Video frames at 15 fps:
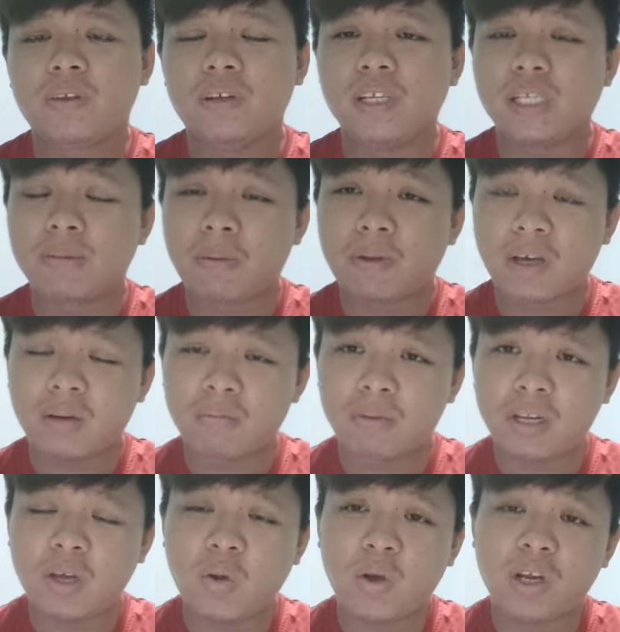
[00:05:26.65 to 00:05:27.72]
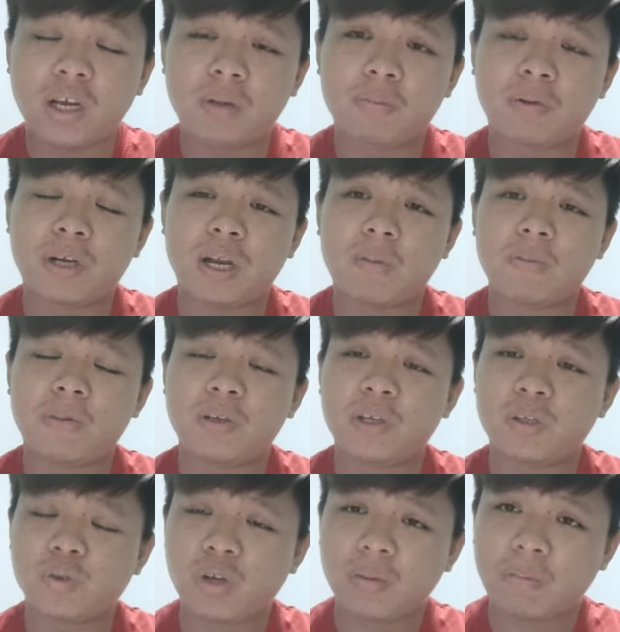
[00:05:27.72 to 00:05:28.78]
Disebabkan beliau adalah Perdana
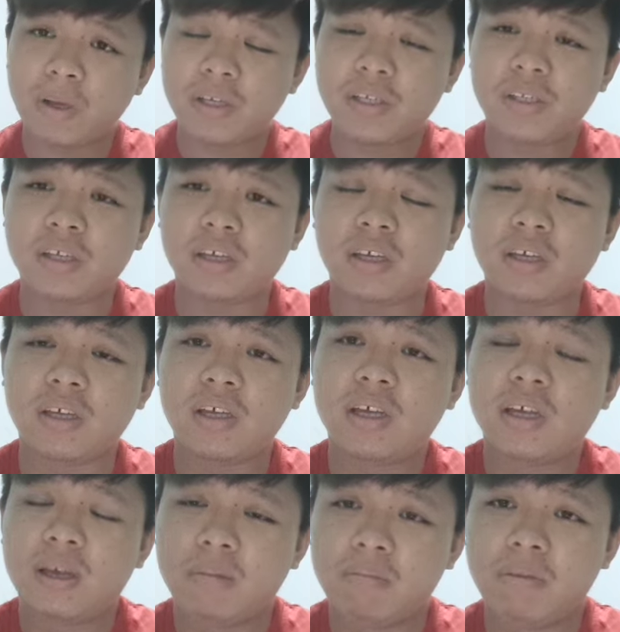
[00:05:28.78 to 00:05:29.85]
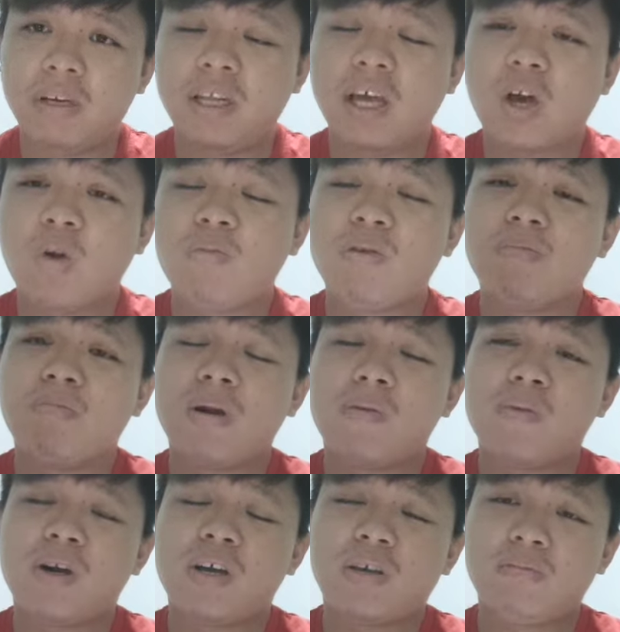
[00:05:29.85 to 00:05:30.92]
Menteri, sudah pasti beliau
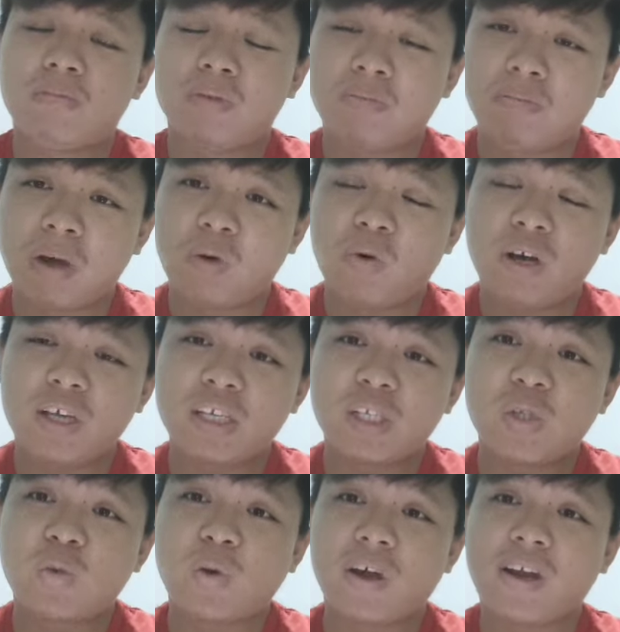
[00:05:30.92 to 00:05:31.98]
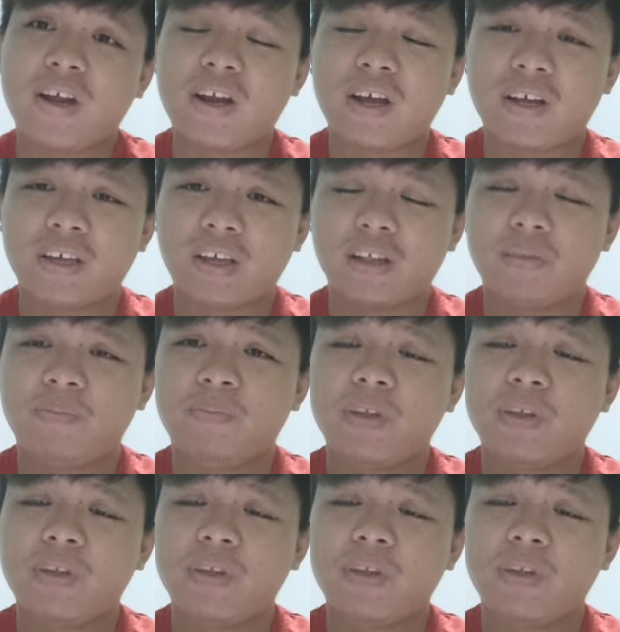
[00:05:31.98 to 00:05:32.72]
membawa, membawa suara rakyat.